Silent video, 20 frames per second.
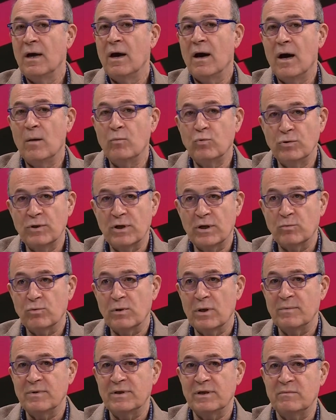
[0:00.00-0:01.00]
Ha bunları
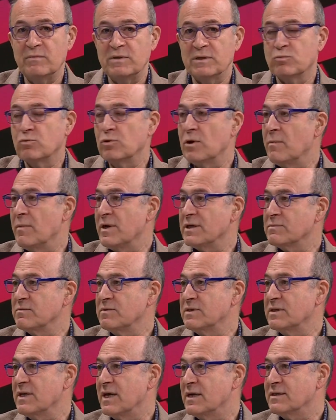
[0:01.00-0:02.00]
bulabilir miyiz, bulamaz
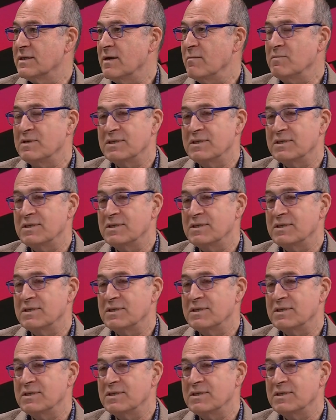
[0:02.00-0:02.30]
mıyız dersen